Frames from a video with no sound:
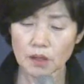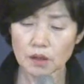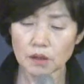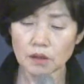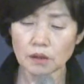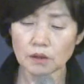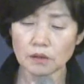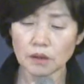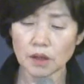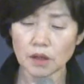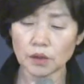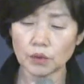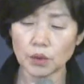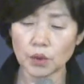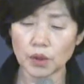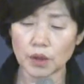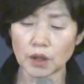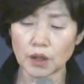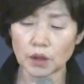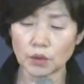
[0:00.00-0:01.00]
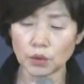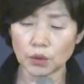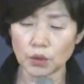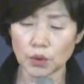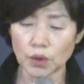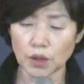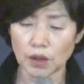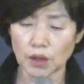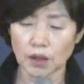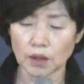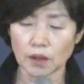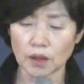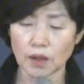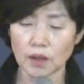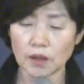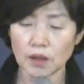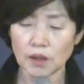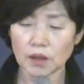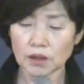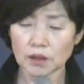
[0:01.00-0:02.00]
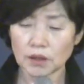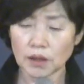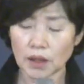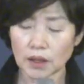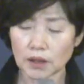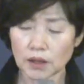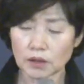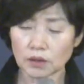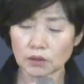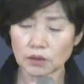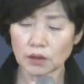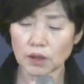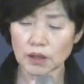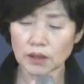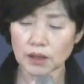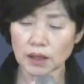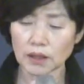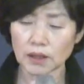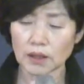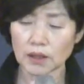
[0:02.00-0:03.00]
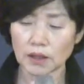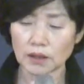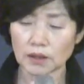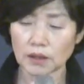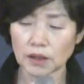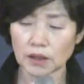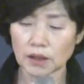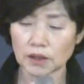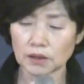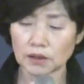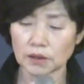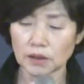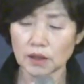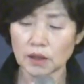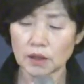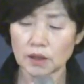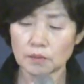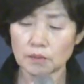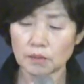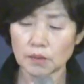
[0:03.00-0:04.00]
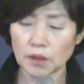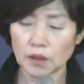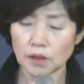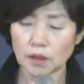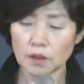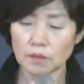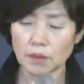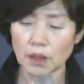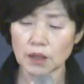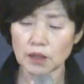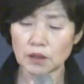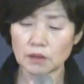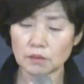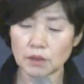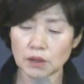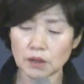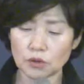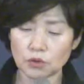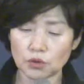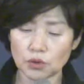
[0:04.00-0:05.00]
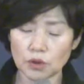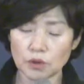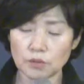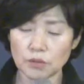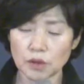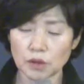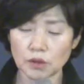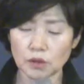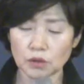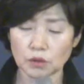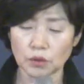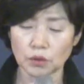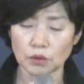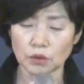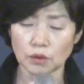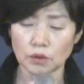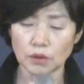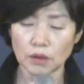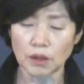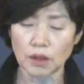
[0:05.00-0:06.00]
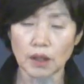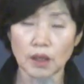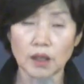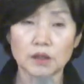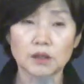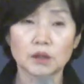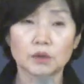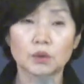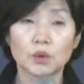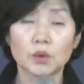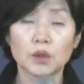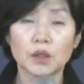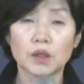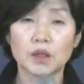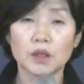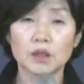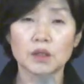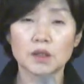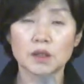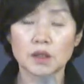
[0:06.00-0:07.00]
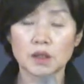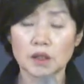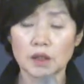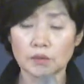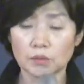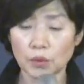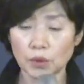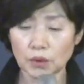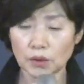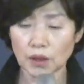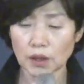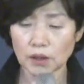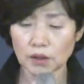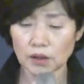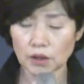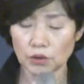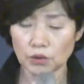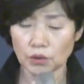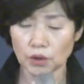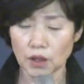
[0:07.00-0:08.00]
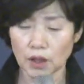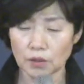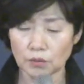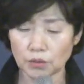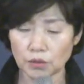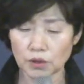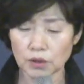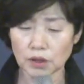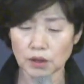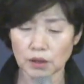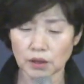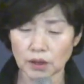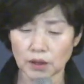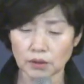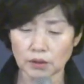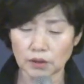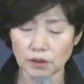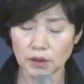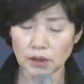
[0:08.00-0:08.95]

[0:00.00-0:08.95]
그런데 돌이키고 돌이키라 그 악에서 떠나 살아야 한다라는 이렇게 말씀하시는 주의 음성을 듣고도 아직 돌이키지 못하는 이유가 무엇일까요?